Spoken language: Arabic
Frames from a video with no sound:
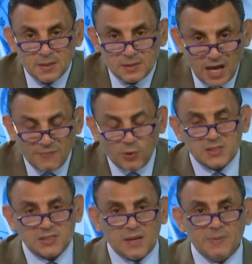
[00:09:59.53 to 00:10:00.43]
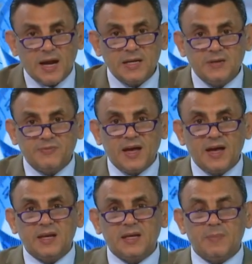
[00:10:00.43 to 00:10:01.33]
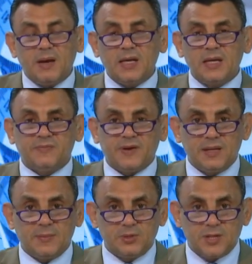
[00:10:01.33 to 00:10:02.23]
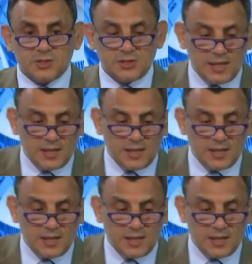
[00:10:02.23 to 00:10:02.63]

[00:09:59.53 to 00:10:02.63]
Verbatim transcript: تعرفوا قصة أبي حنيفة آن لأبي حنيفة أن يمد رجلاه